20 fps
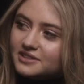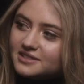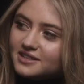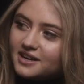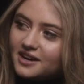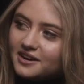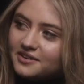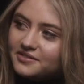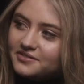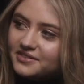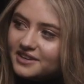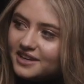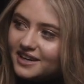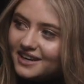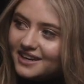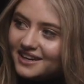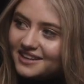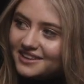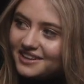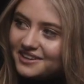было очень
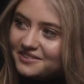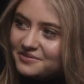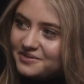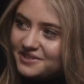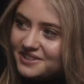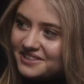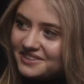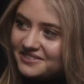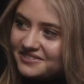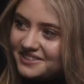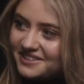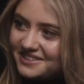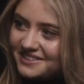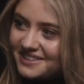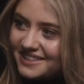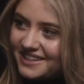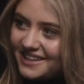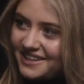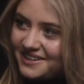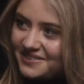весело.
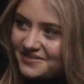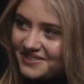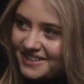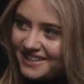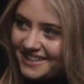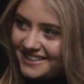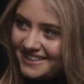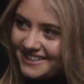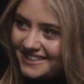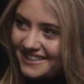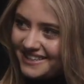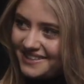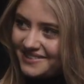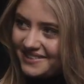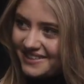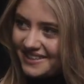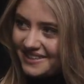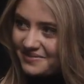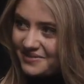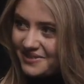Понравилось быть перед
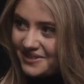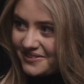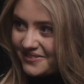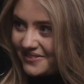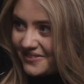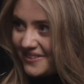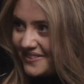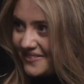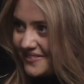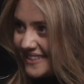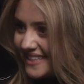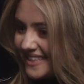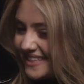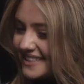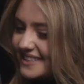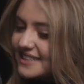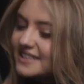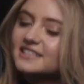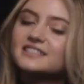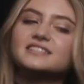камерой, позировать,